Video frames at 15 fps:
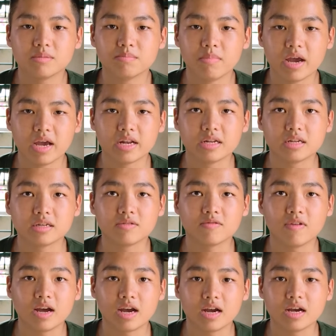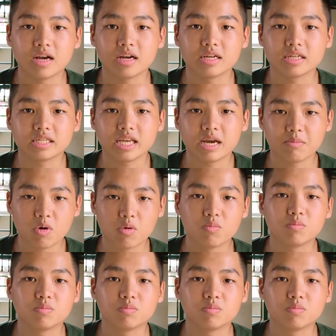mền và chăn mùng.